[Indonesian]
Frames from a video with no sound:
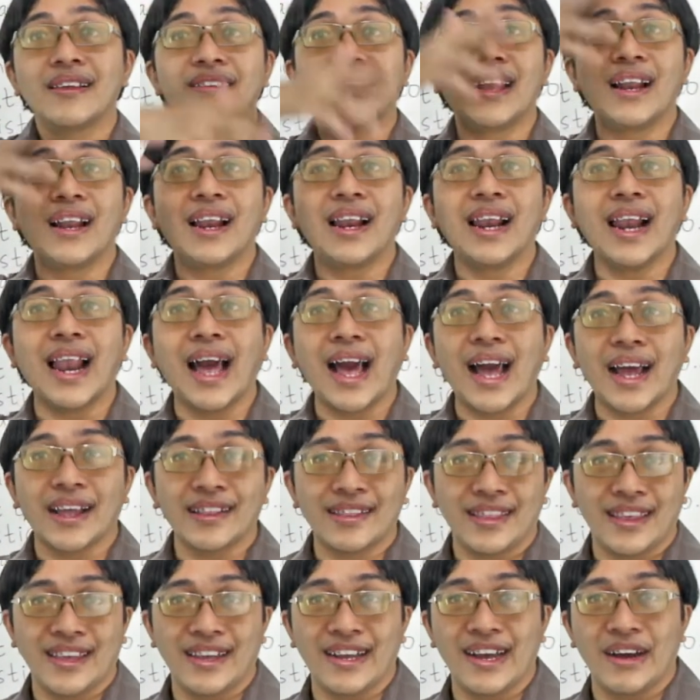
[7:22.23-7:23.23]
Selang
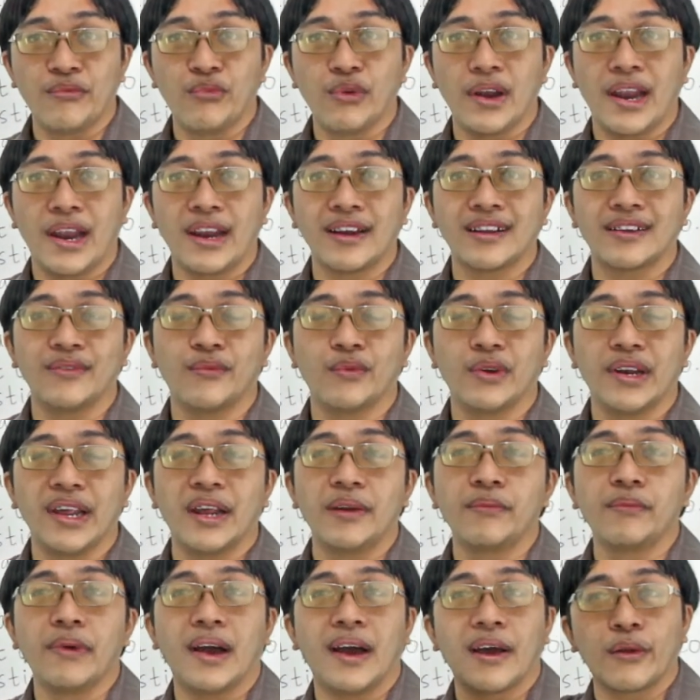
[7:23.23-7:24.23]
tiga bulan
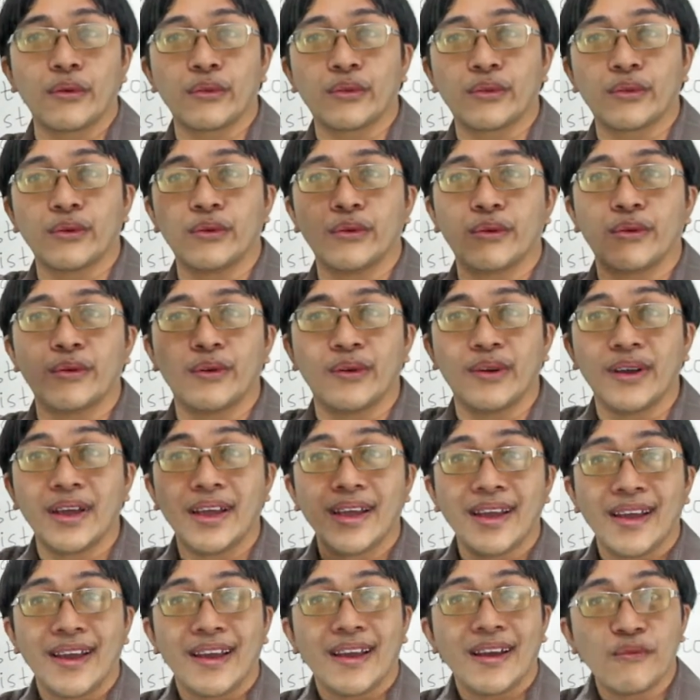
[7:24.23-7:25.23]
kemudian baru tuh
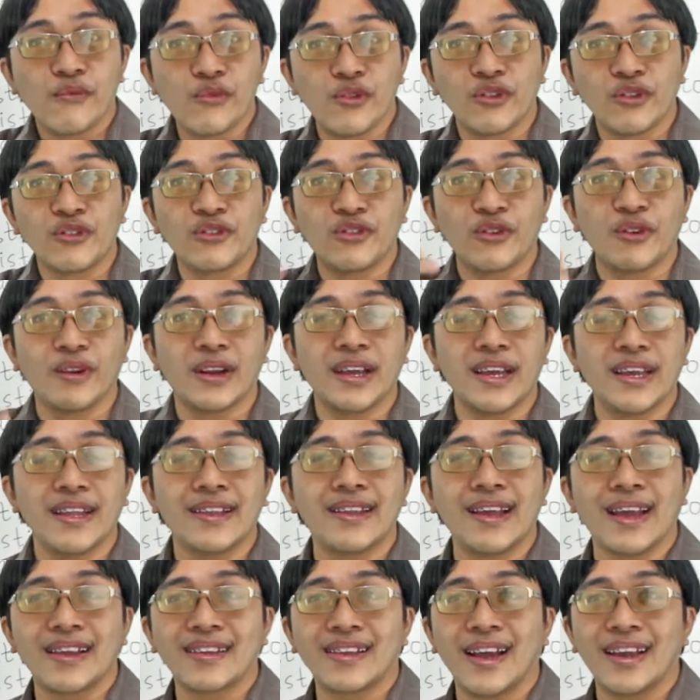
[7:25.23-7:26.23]
muncul
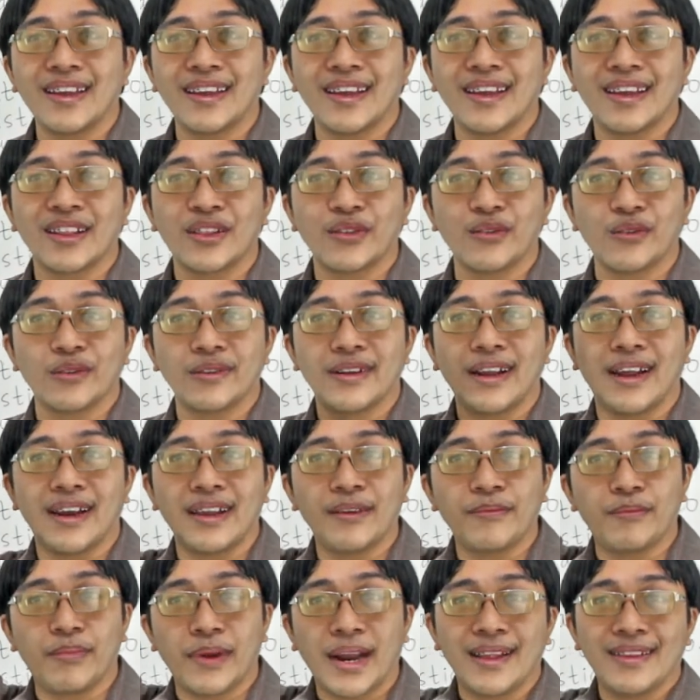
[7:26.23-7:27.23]
ijazahnya tuh
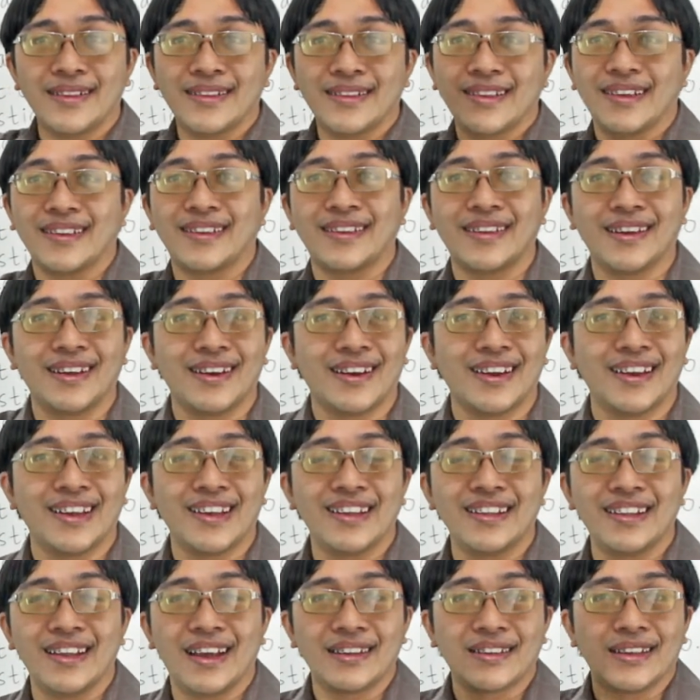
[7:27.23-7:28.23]
dari Perancis sana
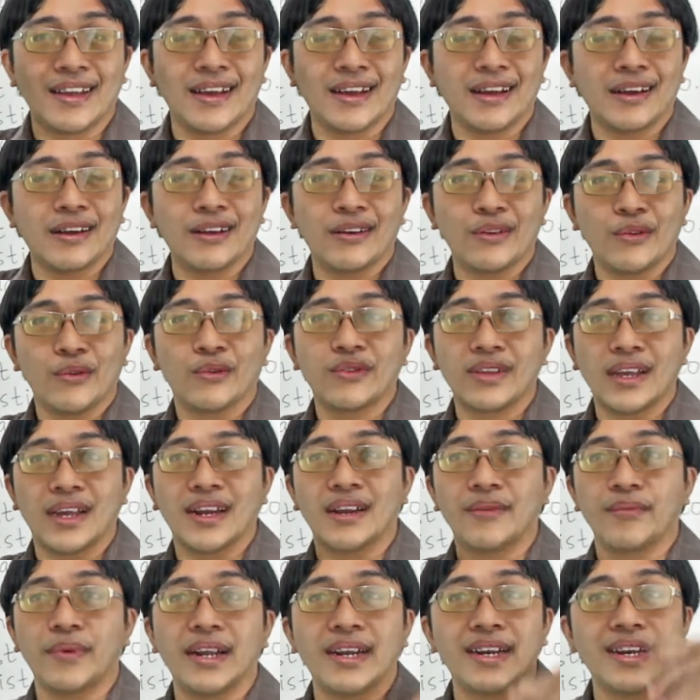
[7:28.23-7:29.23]
ijazah
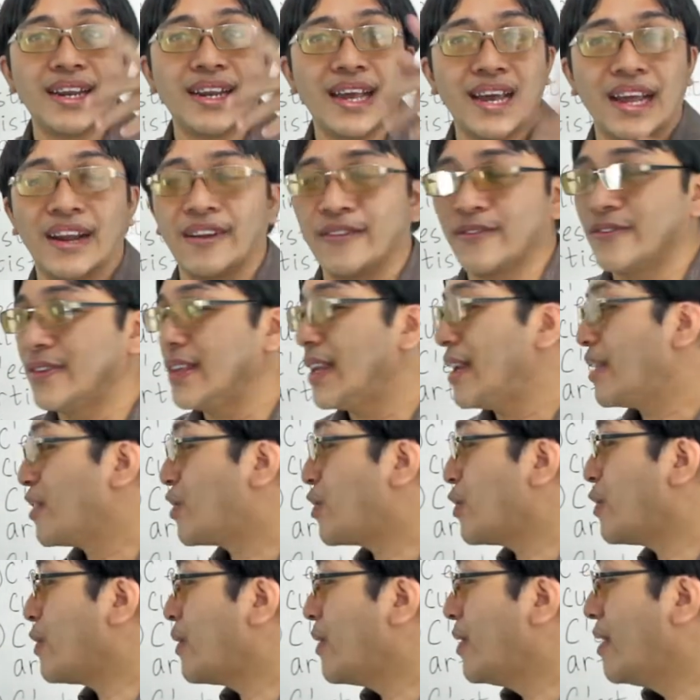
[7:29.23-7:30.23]
lulusan apa Delftnya
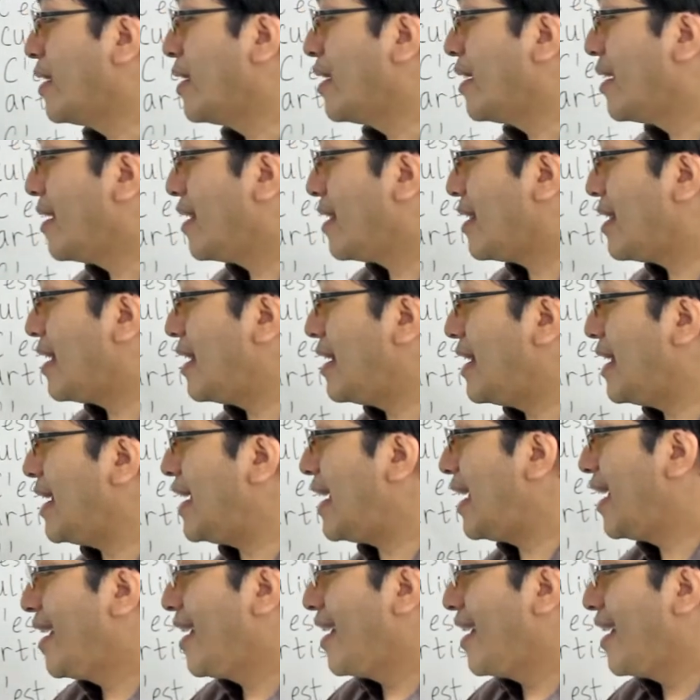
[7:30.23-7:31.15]
itu jadi